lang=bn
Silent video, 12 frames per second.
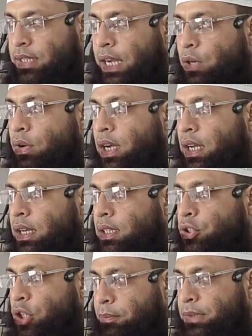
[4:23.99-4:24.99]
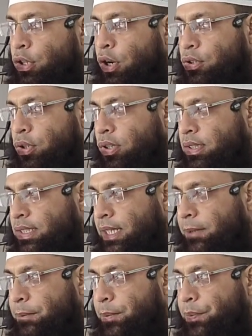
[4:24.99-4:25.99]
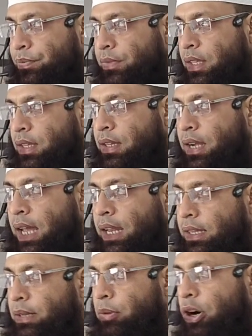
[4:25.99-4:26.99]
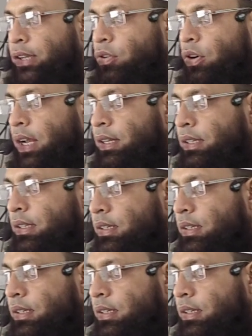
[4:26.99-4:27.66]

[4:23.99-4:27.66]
তাকোয়া শব্দের অর্থ হচ্ছে আল্লাহকে ভয় করা